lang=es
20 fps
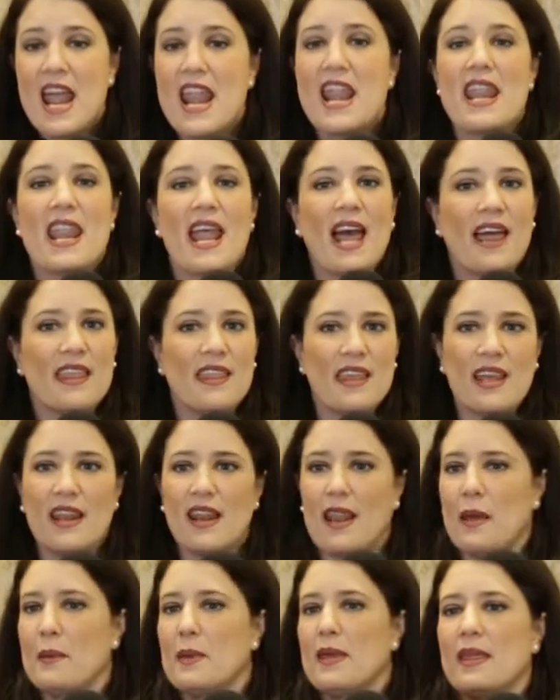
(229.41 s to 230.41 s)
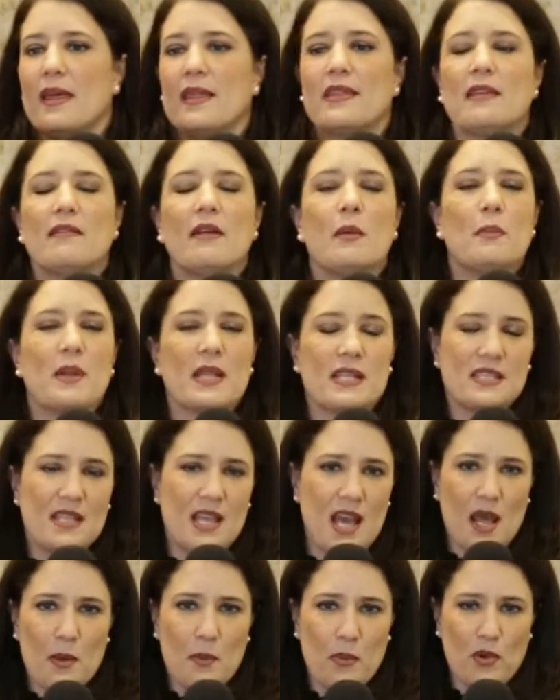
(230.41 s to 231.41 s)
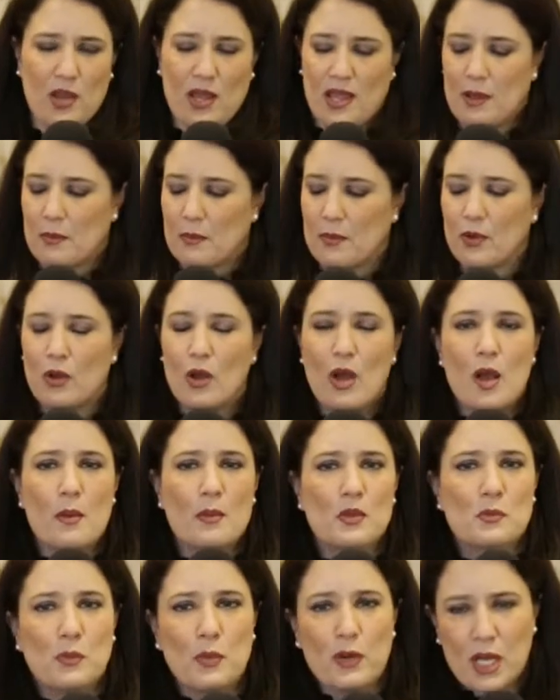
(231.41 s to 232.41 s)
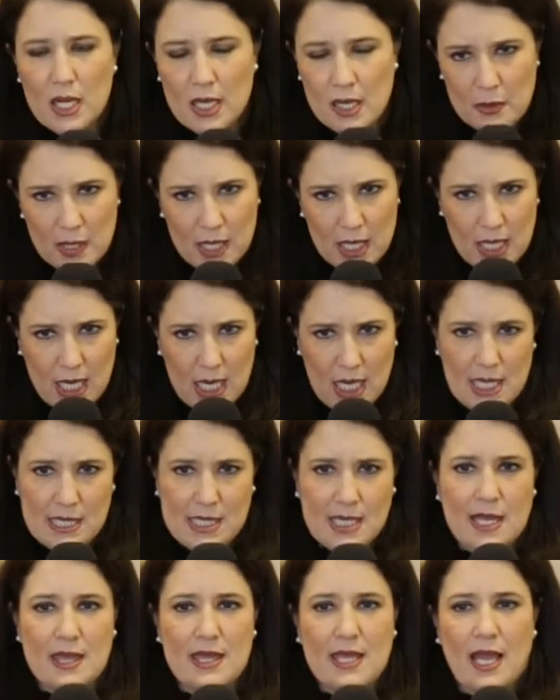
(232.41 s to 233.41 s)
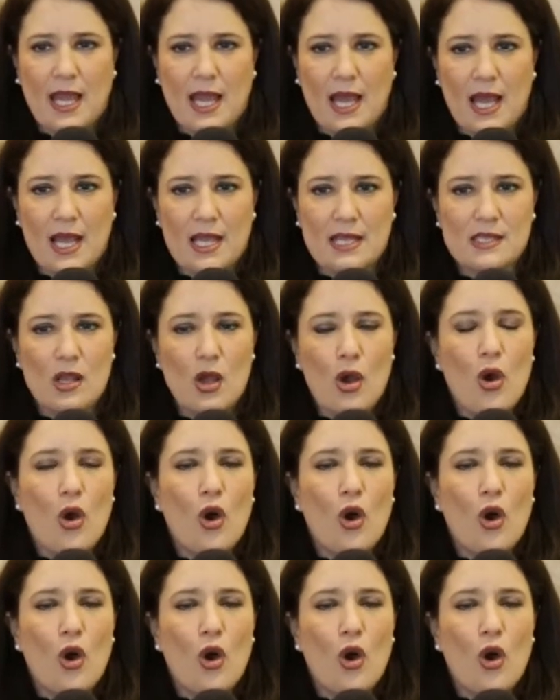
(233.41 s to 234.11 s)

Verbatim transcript: Nadie en la vida te va a apreciar, por ejemplo, pues por el nivel de inglés que tengas,